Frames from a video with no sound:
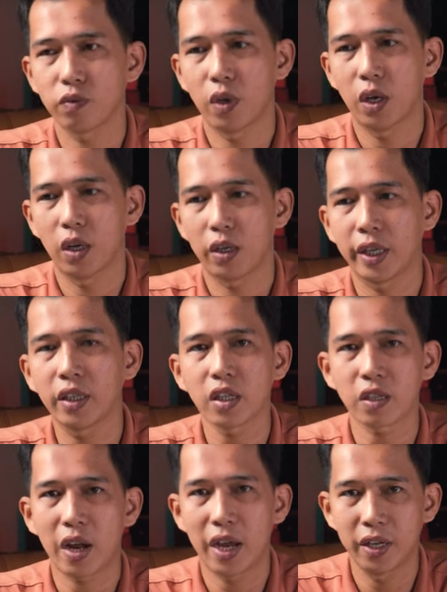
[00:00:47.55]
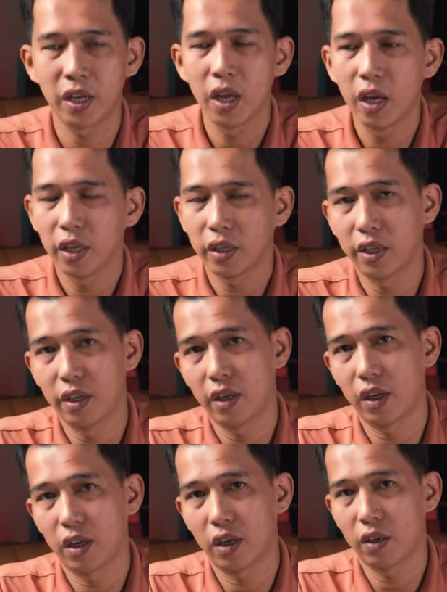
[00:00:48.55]
uh, kiến thức sau đây
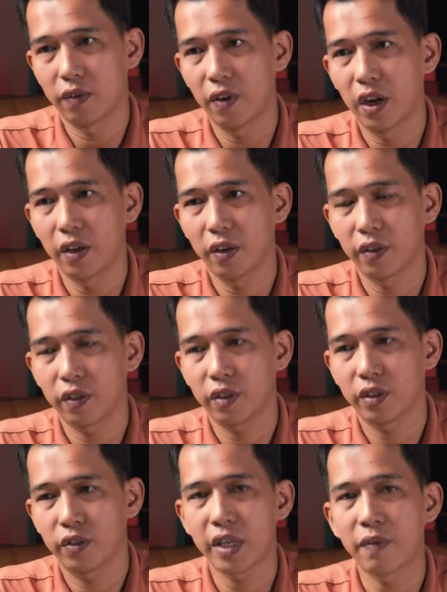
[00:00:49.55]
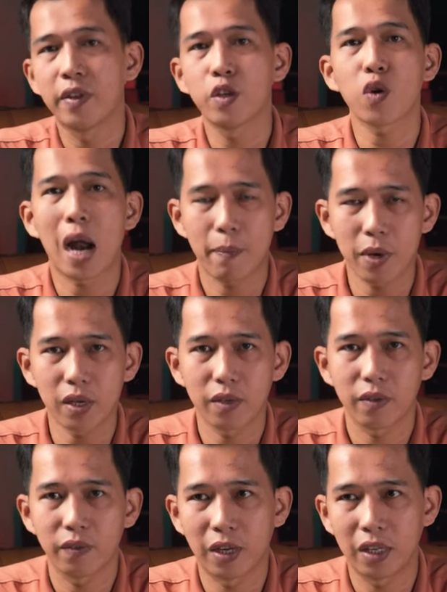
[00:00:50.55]
thì uh, về xem phim chiếu rạp á
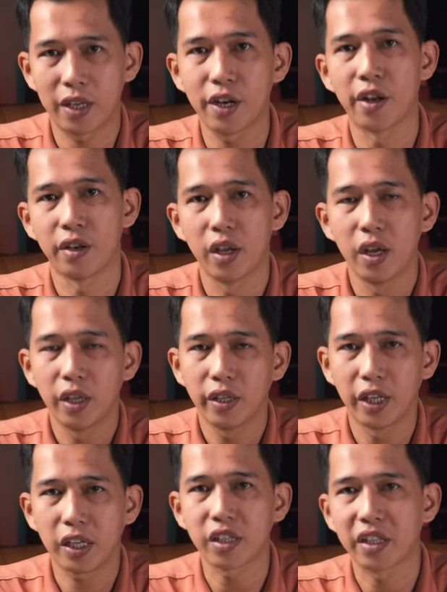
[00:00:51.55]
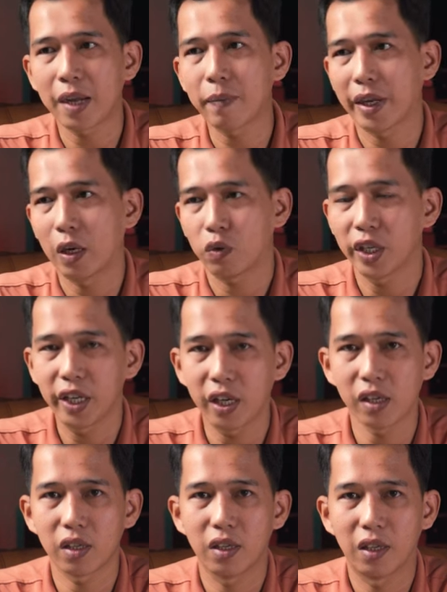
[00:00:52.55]
và gia đình thì cái sự khác biệt đầu tiên á
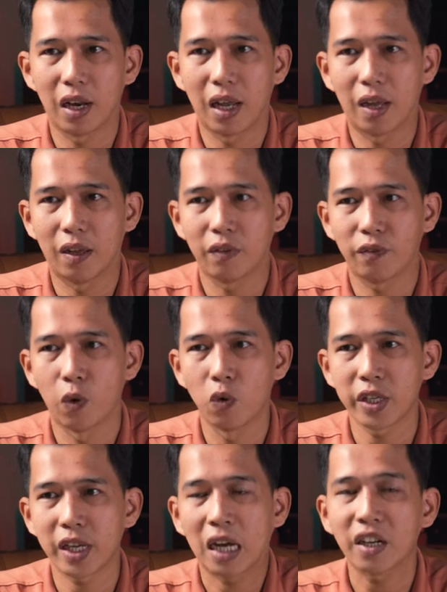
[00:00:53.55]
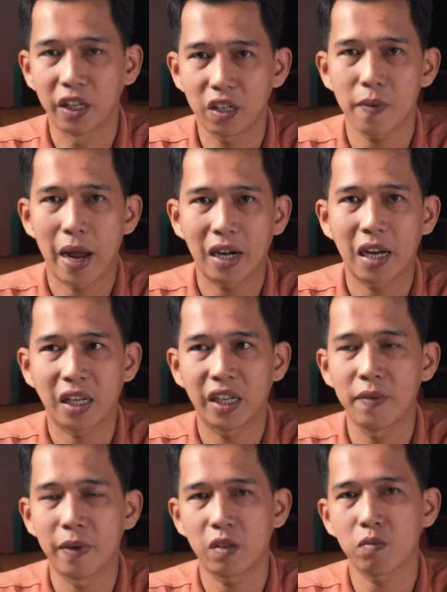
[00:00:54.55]
là vũ sẽ khẳng định cho các bạn là
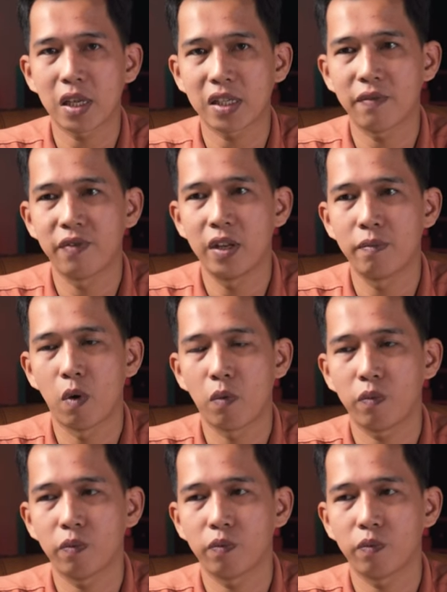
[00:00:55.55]
khi mà chúng ta xem phim một